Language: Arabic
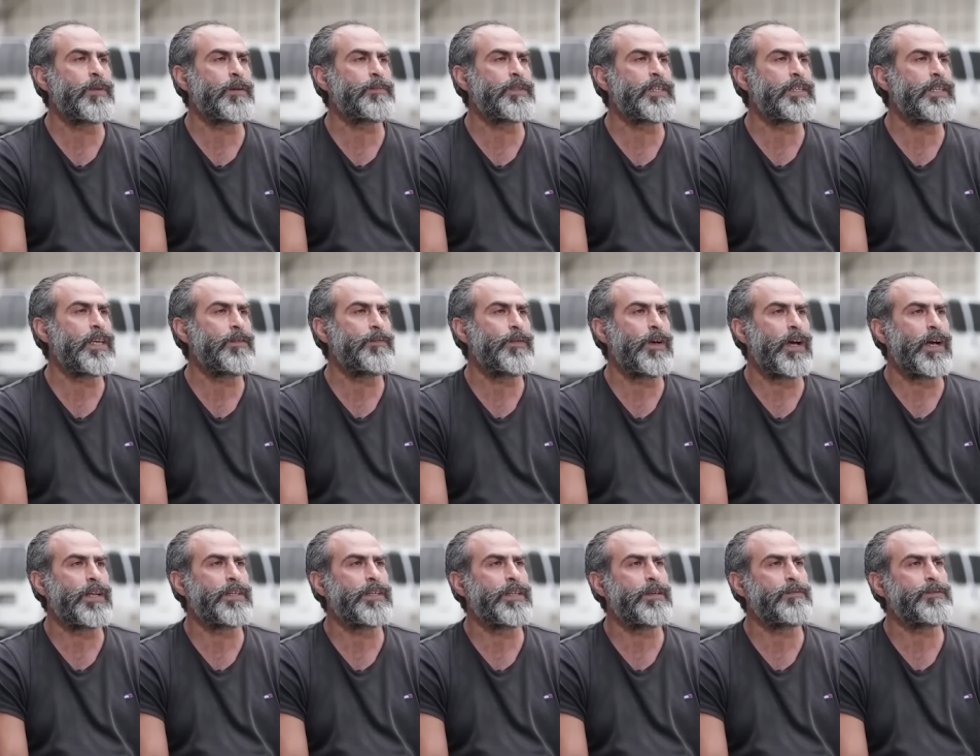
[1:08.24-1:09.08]
اذا ما بدي دافع
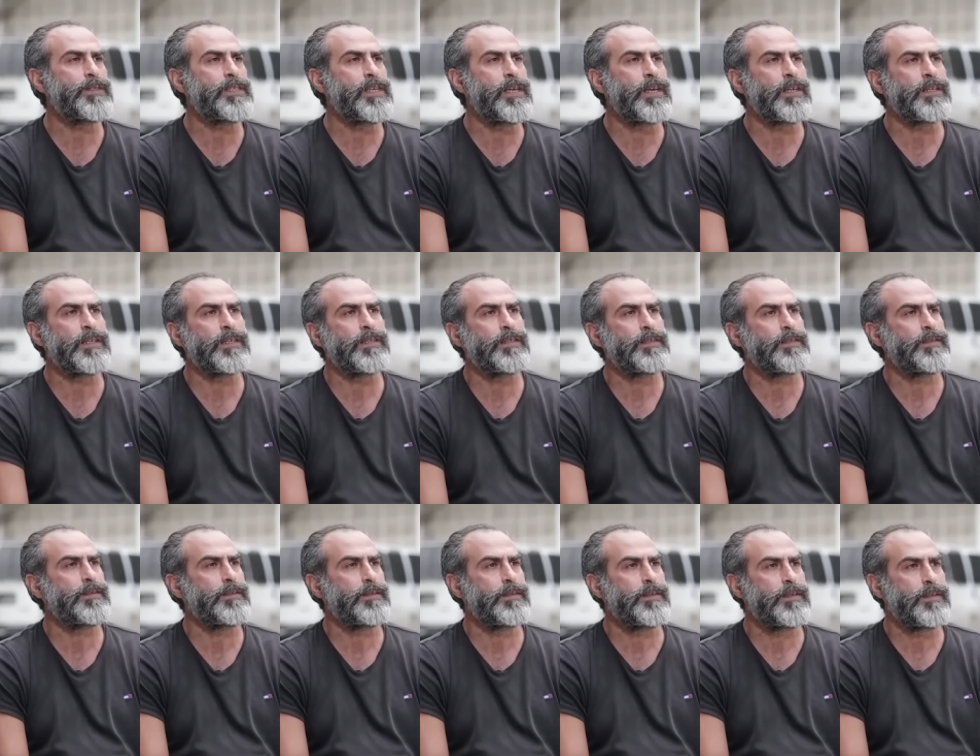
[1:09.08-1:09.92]
عن نفسي انا
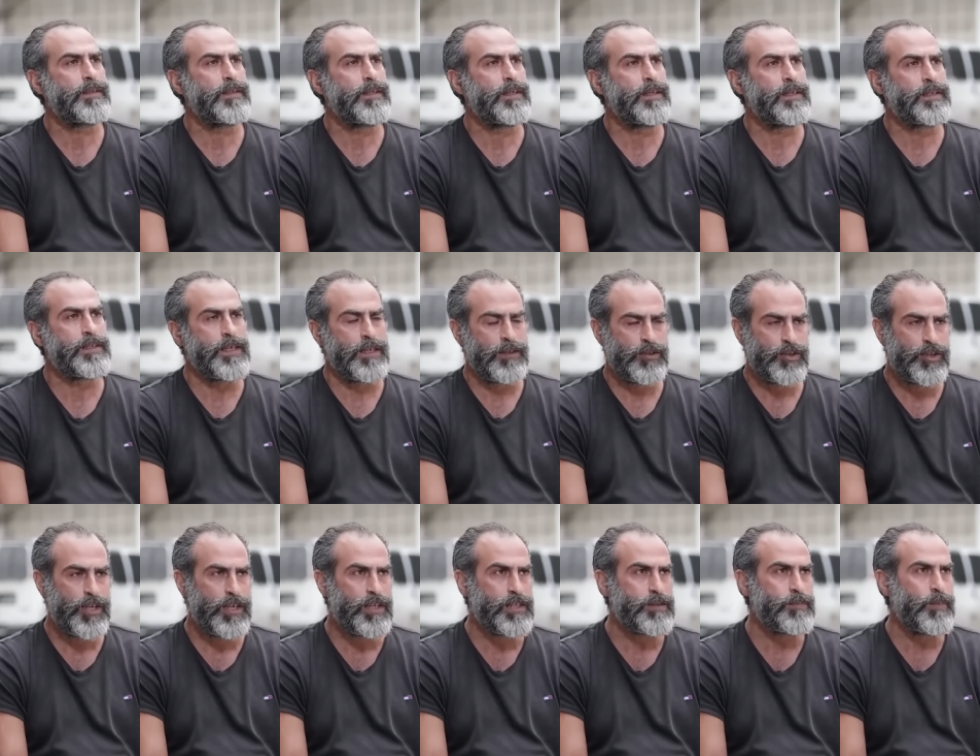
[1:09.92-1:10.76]
اذا
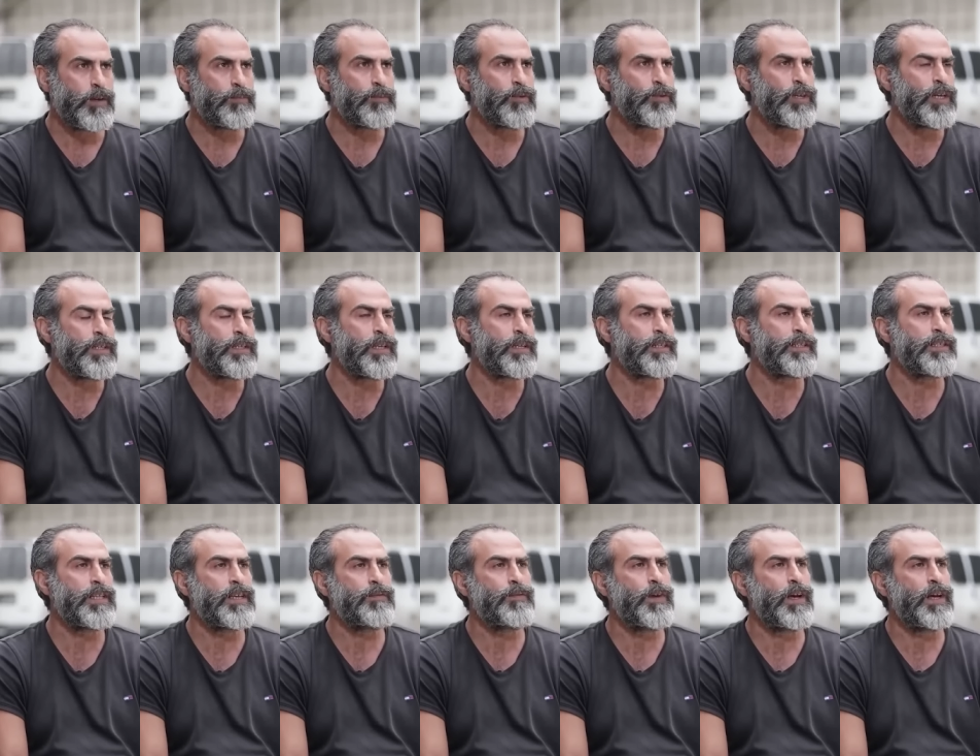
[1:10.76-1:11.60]
الشخص ما بده يقدر
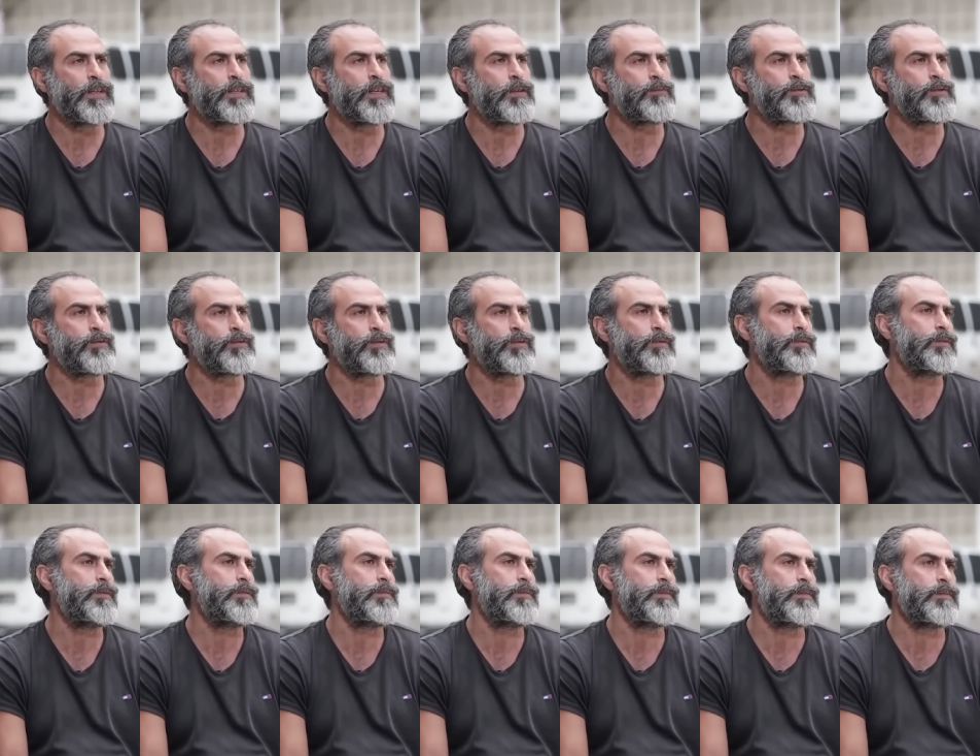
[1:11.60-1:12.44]
يدافع عن نفسه
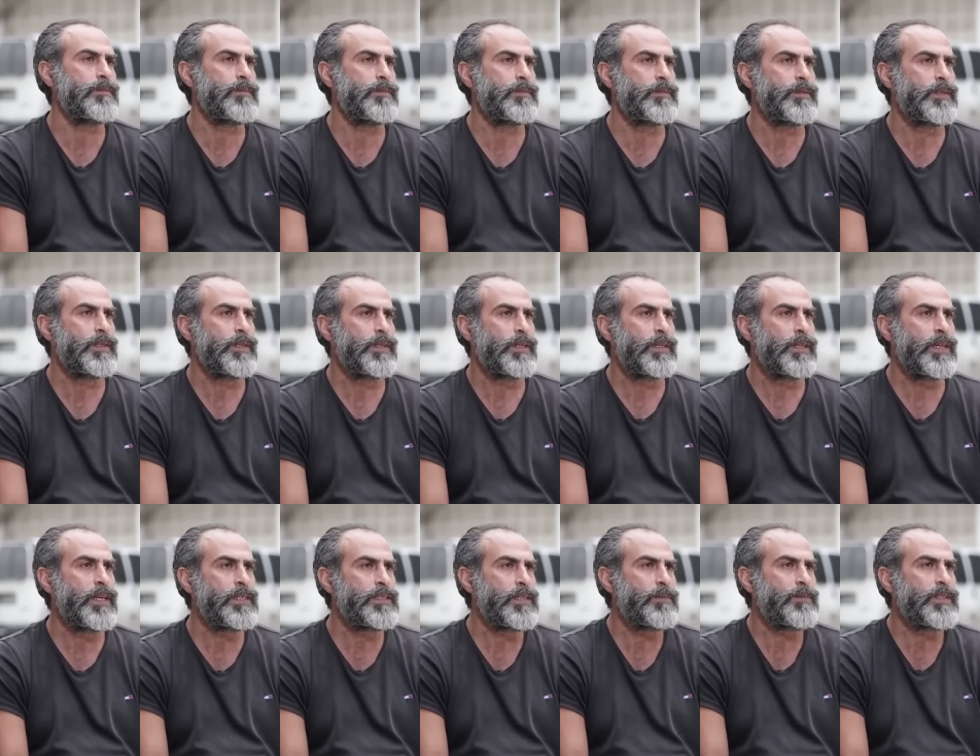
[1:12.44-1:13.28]

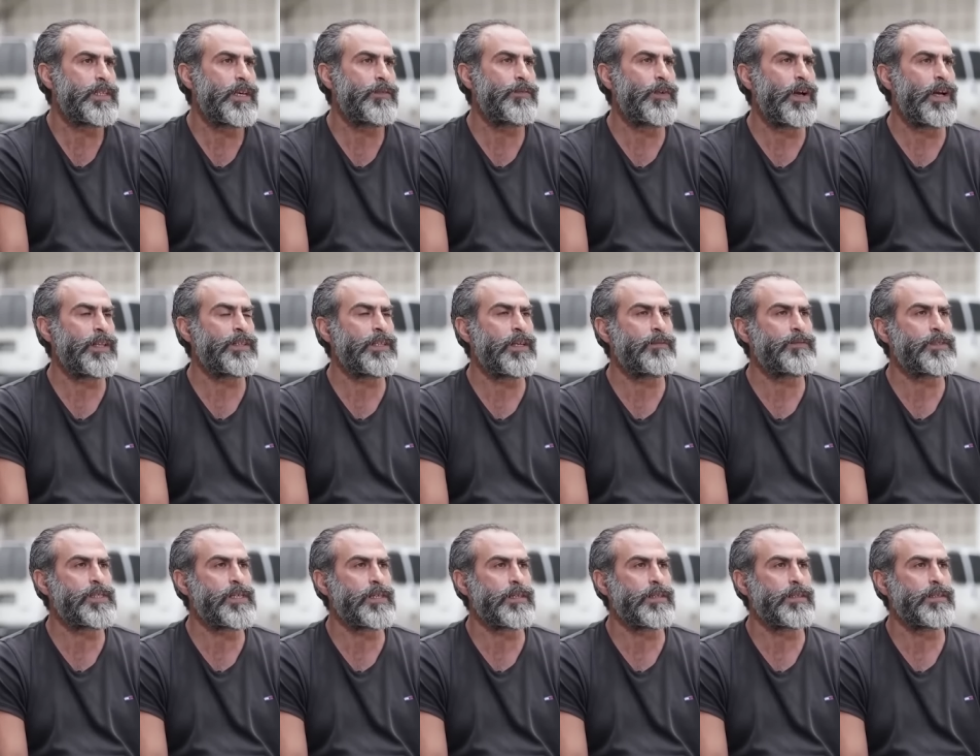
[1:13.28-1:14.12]
لازم تدافع عن
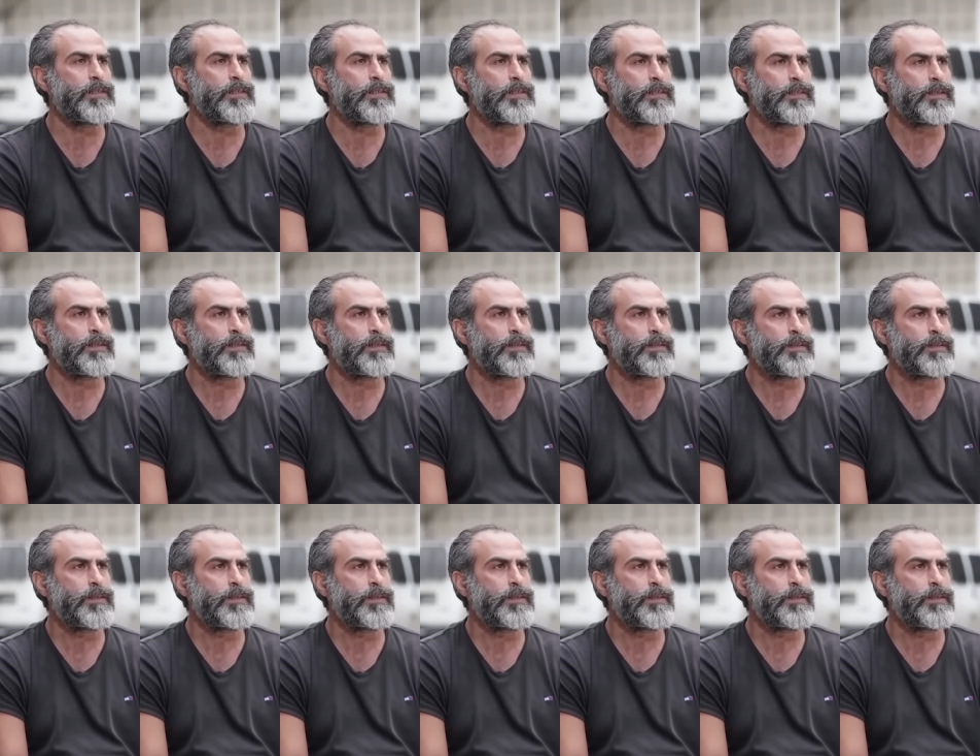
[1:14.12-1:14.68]
نفسك طب